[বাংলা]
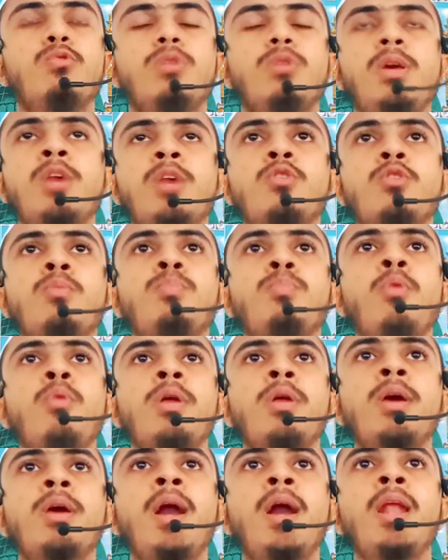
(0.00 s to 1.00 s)
দুনিয়া
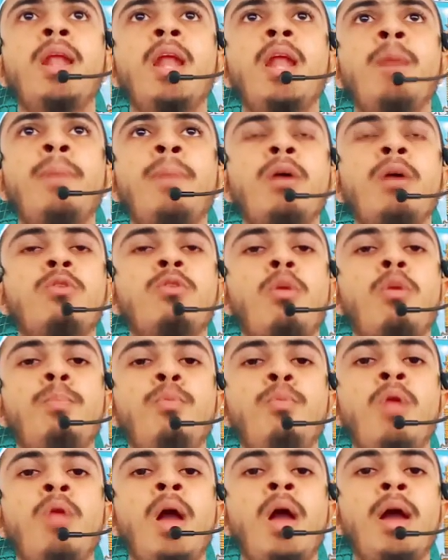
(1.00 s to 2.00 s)
সম্পর্কে আল্লাহ পাক
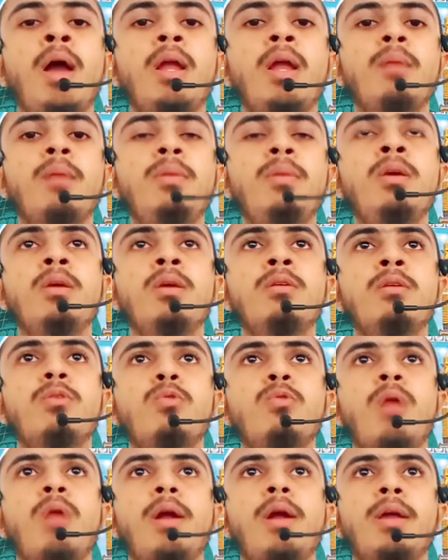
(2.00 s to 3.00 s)
রব্বুল আলামিন
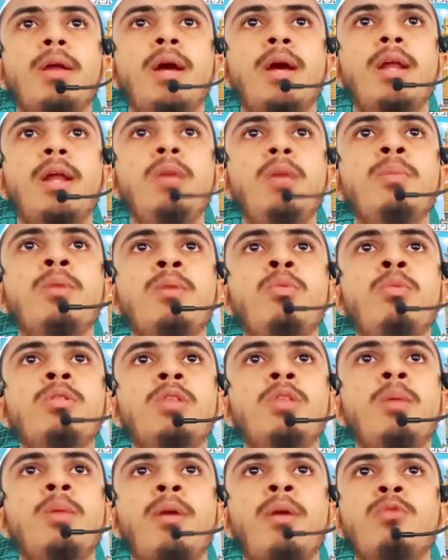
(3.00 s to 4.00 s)
কোরআনে কারিমের
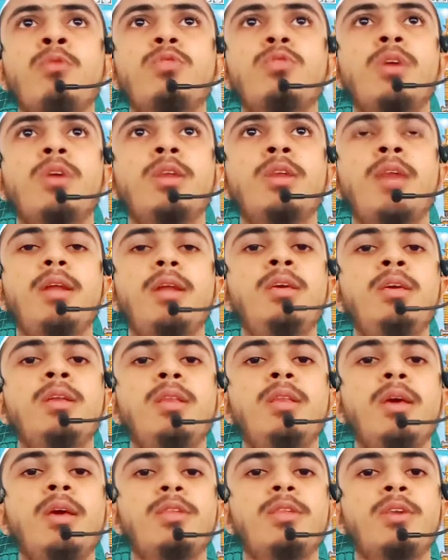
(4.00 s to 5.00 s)
মধ্যে মানুষকে জানিয়ে
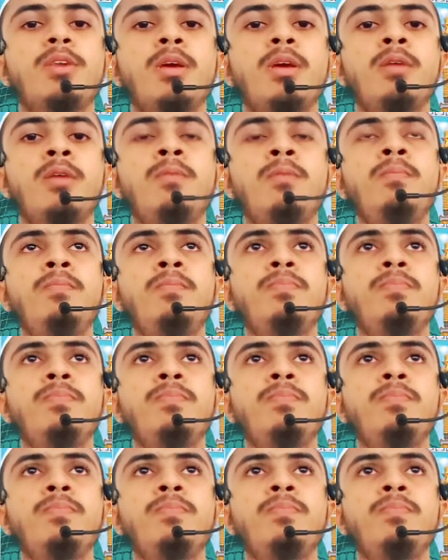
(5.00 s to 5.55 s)
দিয়েছেন